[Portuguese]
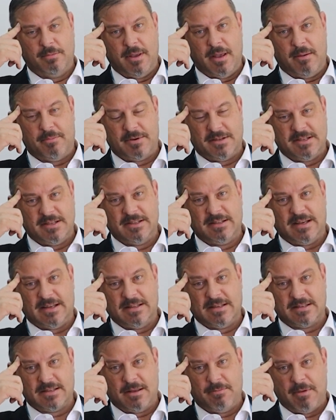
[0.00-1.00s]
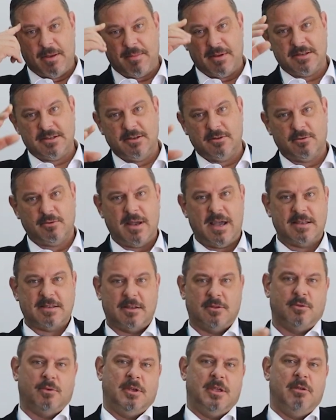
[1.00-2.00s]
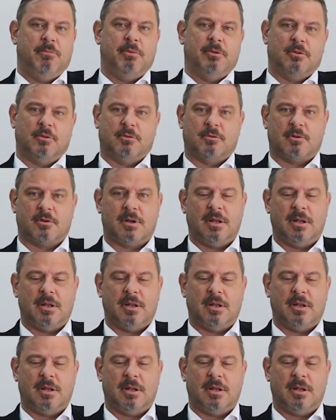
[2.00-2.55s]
bem apresentadas também. Mas cito essa do INPE, Dr.